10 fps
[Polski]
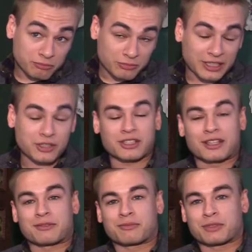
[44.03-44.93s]
Także
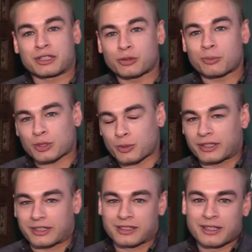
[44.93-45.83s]
na kilku
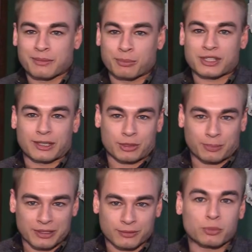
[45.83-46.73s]
przykładach postaram się
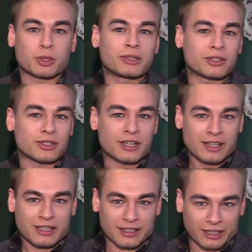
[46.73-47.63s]
Państwu przybliżyć,
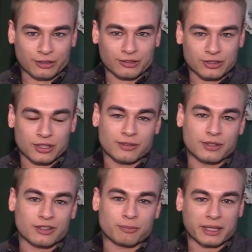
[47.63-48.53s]
jak to
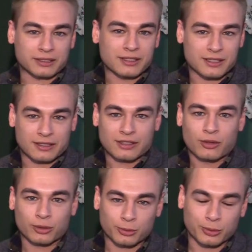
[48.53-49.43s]
rzeczywiście w praktyce
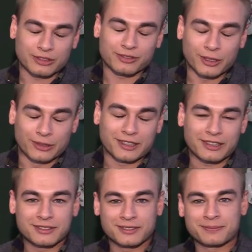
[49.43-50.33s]
od kuchni wygląda.